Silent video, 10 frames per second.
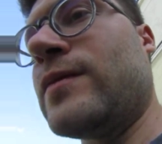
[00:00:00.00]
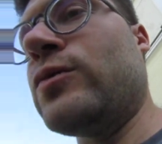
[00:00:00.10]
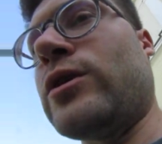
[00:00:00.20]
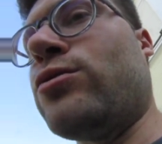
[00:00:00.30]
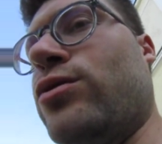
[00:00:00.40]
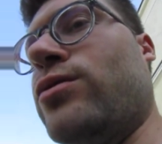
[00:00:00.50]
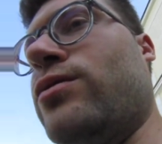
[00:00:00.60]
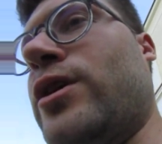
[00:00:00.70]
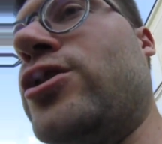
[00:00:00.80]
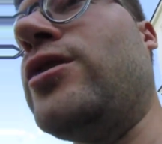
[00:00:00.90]
ну,
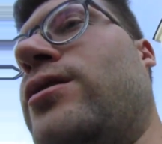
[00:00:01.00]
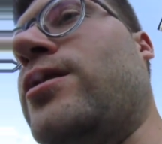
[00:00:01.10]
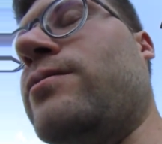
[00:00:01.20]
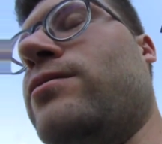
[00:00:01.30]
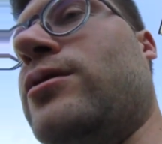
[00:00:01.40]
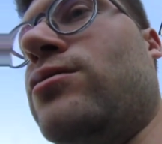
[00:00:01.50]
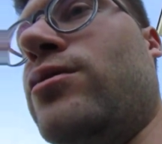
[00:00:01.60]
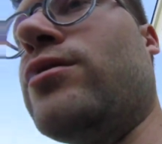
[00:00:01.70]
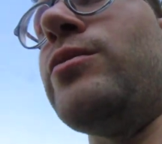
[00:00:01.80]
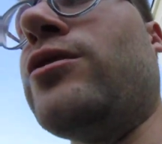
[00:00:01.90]
которые качки, там,
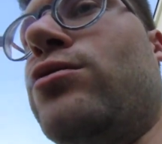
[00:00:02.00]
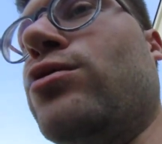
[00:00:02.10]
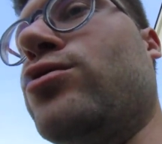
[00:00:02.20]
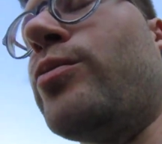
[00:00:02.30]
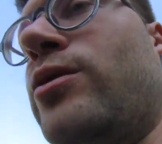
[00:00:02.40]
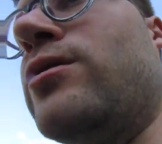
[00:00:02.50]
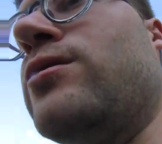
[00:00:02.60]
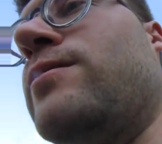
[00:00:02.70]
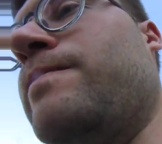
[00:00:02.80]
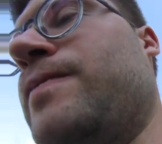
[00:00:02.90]
которые имеют доступ
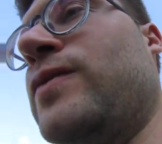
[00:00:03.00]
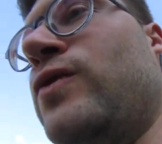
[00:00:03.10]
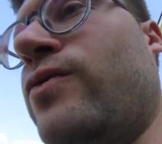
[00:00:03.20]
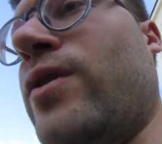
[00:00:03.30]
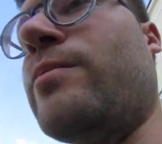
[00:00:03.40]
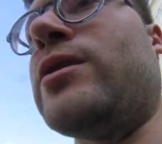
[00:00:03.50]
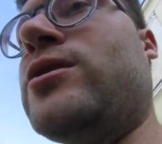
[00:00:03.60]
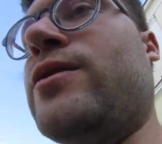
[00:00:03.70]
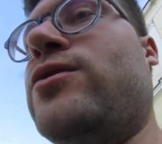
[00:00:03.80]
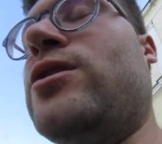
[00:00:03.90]
к
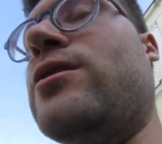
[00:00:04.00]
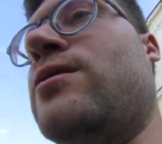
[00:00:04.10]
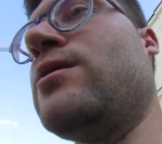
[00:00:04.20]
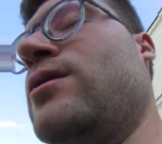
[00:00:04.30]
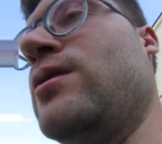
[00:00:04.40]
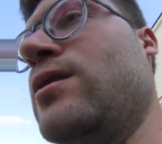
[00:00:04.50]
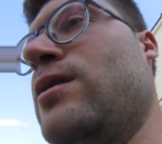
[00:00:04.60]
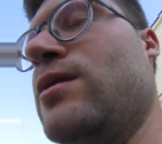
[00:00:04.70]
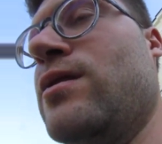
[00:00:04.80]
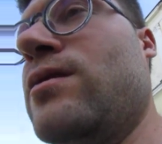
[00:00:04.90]
фармацевтике,
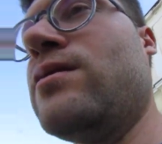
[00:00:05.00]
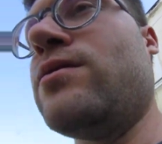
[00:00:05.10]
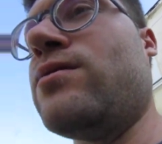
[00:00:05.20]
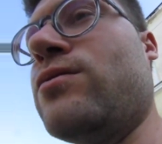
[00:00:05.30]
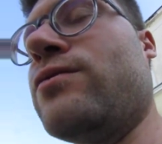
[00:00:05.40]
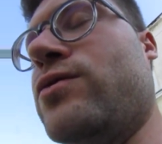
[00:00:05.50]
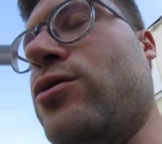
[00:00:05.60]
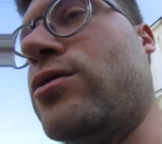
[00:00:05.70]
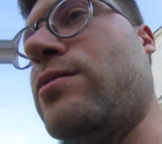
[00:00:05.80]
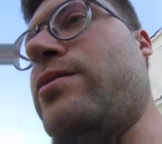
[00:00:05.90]
он
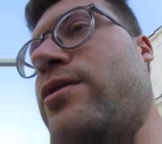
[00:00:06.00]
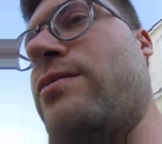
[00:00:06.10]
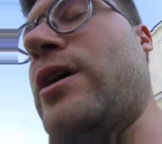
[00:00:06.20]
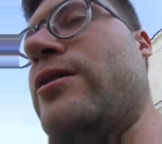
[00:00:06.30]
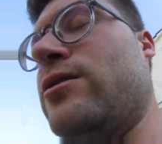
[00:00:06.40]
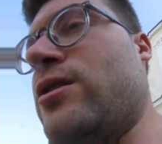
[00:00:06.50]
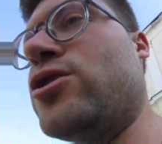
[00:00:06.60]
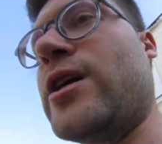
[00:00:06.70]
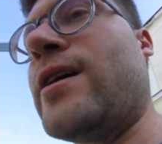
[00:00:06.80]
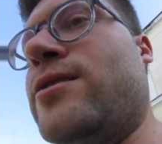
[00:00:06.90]
все это принимает и
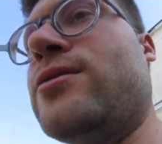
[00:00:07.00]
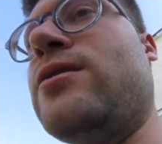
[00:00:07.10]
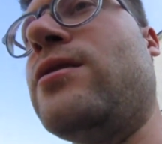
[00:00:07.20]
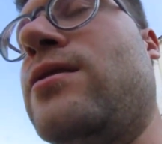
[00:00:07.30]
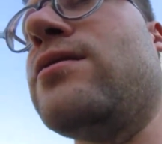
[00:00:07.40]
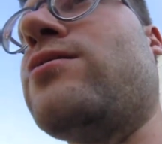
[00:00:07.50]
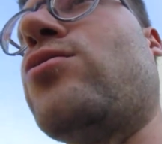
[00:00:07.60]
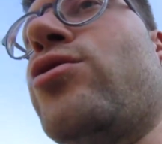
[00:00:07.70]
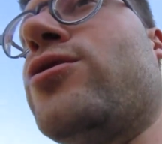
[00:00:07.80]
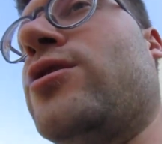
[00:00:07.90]
качается, и
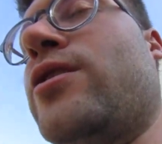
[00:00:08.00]
дрочит, и